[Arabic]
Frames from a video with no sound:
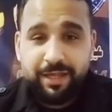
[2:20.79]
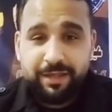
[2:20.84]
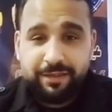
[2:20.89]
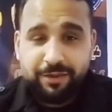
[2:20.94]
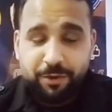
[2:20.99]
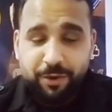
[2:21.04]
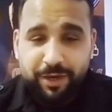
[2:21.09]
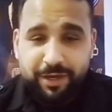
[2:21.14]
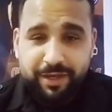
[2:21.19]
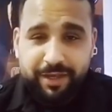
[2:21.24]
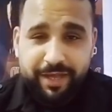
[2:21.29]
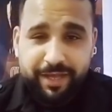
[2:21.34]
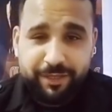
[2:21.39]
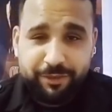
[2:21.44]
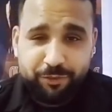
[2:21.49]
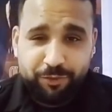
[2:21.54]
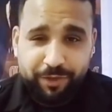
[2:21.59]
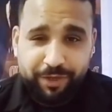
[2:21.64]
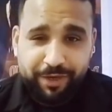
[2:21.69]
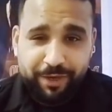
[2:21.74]

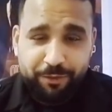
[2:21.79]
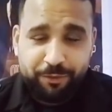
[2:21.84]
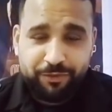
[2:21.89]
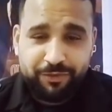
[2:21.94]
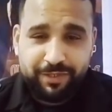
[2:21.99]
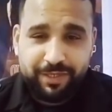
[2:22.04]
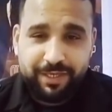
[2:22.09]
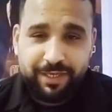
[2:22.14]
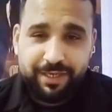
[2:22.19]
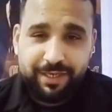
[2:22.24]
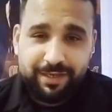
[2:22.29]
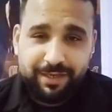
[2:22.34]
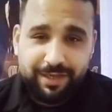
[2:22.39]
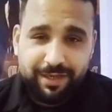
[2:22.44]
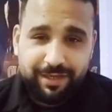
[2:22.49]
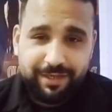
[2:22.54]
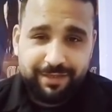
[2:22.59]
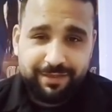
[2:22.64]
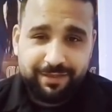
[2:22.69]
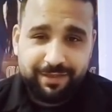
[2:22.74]
توقعتوا يا جوزائيين
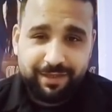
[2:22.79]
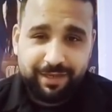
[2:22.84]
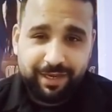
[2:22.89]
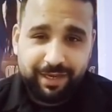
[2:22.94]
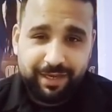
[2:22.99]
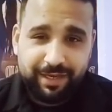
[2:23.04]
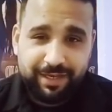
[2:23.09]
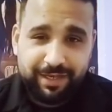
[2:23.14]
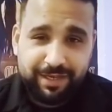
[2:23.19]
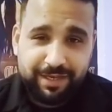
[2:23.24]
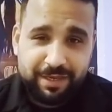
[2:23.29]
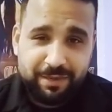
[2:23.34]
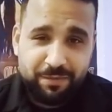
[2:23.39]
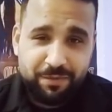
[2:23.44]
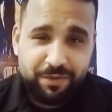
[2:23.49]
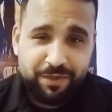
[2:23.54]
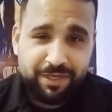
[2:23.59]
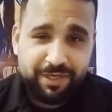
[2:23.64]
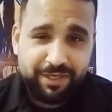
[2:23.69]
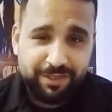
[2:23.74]
اكتر حاجة
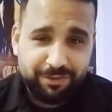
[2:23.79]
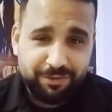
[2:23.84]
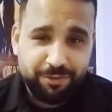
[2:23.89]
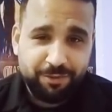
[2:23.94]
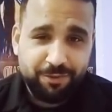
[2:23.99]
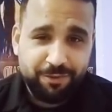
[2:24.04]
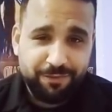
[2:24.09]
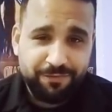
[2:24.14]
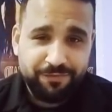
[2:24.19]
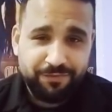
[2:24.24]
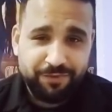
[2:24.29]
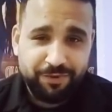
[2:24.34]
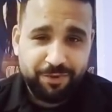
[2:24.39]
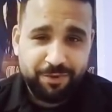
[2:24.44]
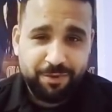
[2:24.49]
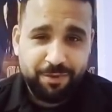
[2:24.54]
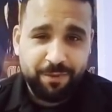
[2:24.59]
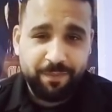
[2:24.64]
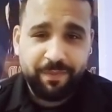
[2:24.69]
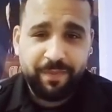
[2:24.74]
ممكن تكون
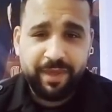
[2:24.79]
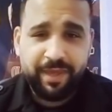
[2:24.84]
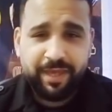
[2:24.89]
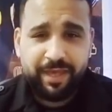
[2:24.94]
فيكم